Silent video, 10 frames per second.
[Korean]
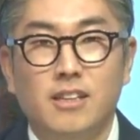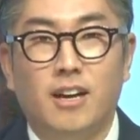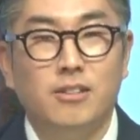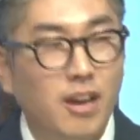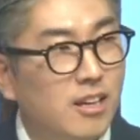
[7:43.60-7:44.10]

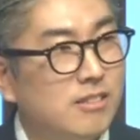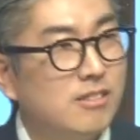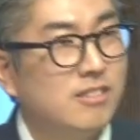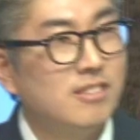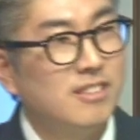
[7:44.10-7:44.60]
아 내가
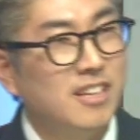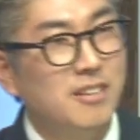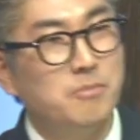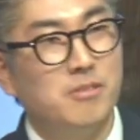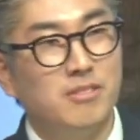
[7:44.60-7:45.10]

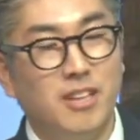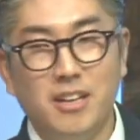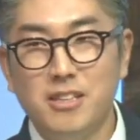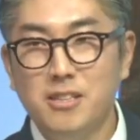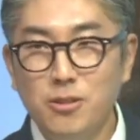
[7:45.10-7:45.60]
그러니까
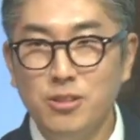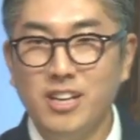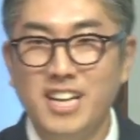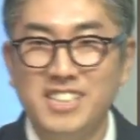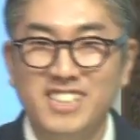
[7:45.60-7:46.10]
내가
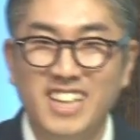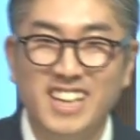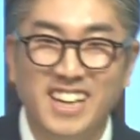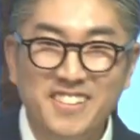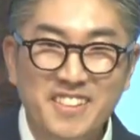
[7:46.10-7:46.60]
이렇게까지
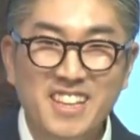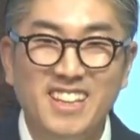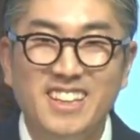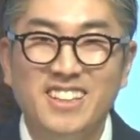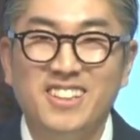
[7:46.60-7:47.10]
내가
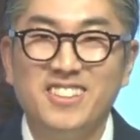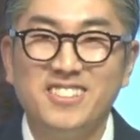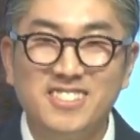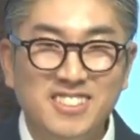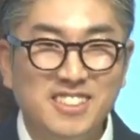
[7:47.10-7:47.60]

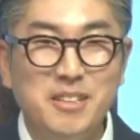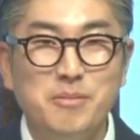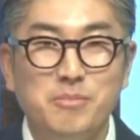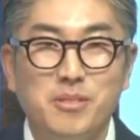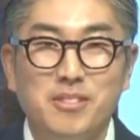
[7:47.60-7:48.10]
어 이렇게
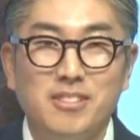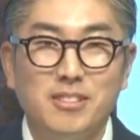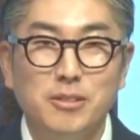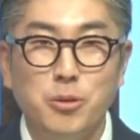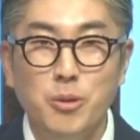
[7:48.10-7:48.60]

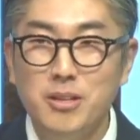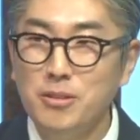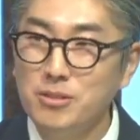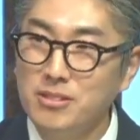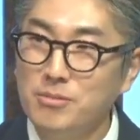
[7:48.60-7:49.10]
어,
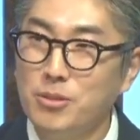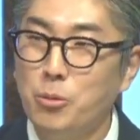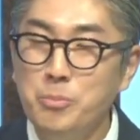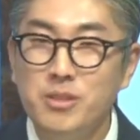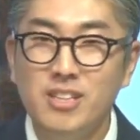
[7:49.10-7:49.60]
교회를 그러면
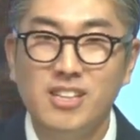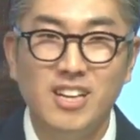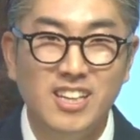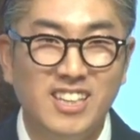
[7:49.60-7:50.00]
옮길까?